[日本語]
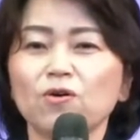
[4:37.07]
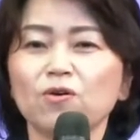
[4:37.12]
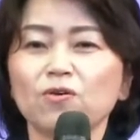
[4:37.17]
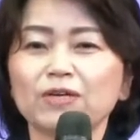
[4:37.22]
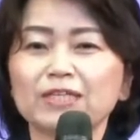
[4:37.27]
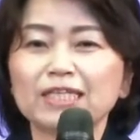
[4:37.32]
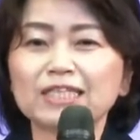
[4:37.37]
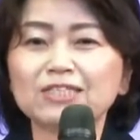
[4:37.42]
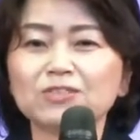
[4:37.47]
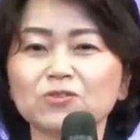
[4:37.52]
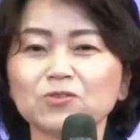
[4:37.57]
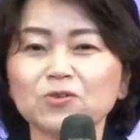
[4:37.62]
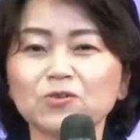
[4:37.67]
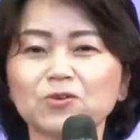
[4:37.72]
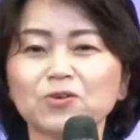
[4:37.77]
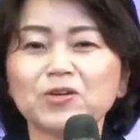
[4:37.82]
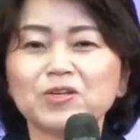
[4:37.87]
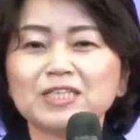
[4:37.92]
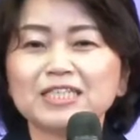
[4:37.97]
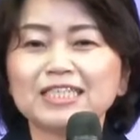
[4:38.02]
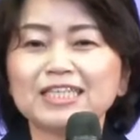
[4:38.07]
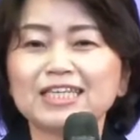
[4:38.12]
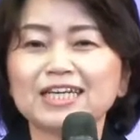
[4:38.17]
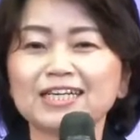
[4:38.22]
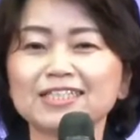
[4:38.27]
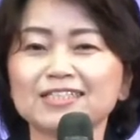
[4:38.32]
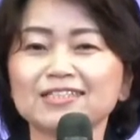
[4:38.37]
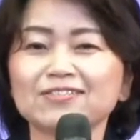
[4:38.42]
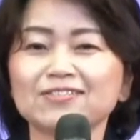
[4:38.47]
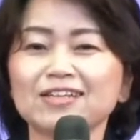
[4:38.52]
私のところに聞か
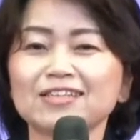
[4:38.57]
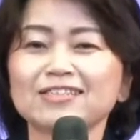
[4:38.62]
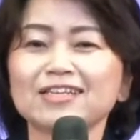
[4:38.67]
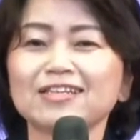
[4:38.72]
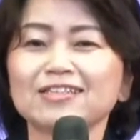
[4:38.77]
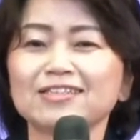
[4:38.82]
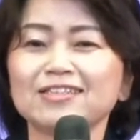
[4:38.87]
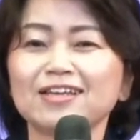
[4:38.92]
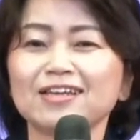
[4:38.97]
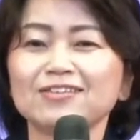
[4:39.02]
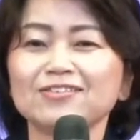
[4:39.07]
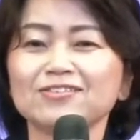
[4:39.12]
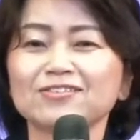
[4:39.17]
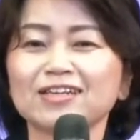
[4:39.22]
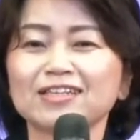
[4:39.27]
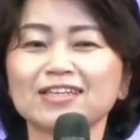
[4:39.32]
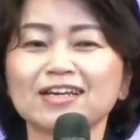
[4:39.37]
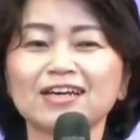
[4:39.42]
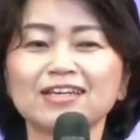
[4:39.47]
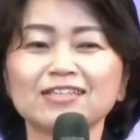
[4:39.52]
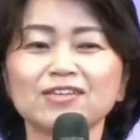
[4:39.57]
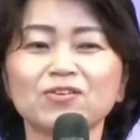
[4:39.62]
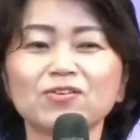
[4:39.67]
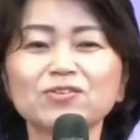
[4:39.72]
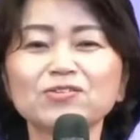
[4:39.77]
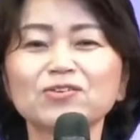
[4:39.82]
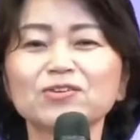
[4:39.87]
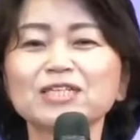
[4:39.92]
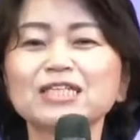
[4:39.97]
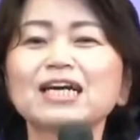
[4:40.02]
せてくださっている方がいて本
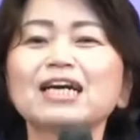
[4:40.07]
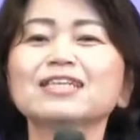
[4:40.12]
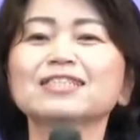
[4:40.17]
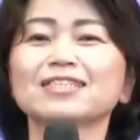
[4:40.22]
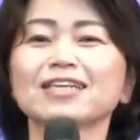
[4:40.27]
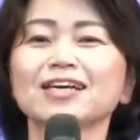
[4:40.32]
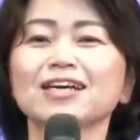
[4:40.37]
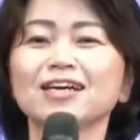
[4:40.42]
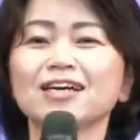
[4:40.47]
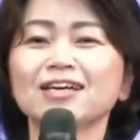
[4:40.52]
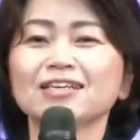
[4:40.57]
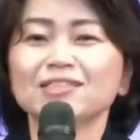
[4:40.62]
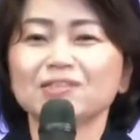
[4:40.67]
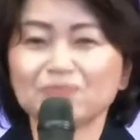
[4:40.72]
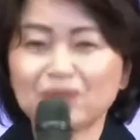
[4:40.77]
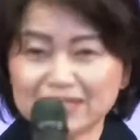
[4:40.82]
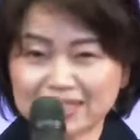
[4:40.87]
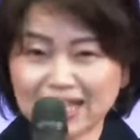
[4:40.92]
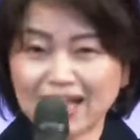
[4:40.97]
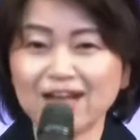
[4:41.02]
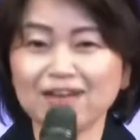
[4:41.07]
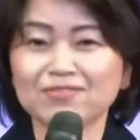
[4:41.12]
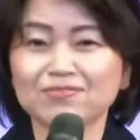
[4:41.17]
当に感謝しました。